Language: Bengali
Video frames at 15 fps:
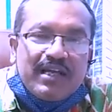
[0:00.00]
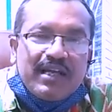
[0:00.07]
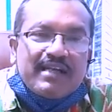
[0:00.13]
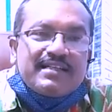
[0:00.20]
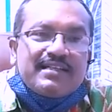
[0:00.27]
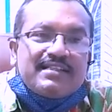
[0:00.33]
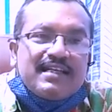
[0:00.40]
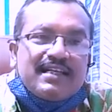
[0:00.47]

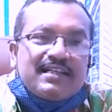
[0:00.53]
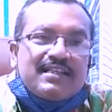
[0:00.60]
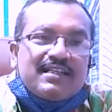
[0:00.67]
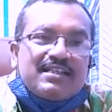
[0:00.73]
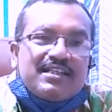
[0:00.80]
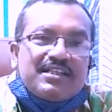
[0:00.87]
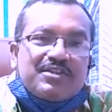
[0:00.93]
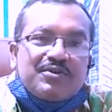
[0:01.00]
একটি জানাজা
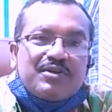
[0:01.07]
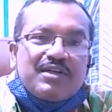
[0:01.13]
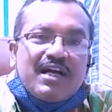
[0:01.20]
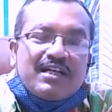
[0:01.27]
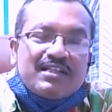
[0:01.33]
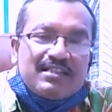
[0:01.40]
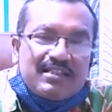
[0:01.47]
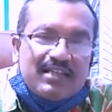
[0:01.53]
শেষ করে
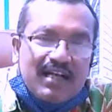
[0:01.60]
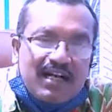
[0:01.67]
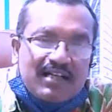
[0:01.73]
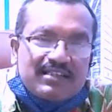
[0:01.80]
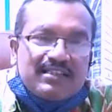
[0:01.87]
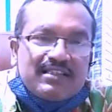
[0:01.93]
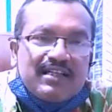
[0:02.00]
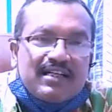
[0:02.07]
আস
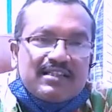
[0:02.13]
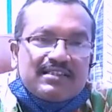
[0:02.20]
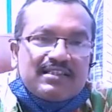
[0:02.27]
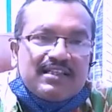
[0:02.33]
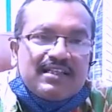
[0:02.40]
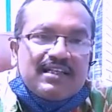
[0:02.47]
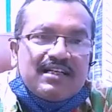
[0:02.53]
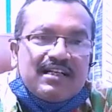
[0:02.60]
আসতে না আসতে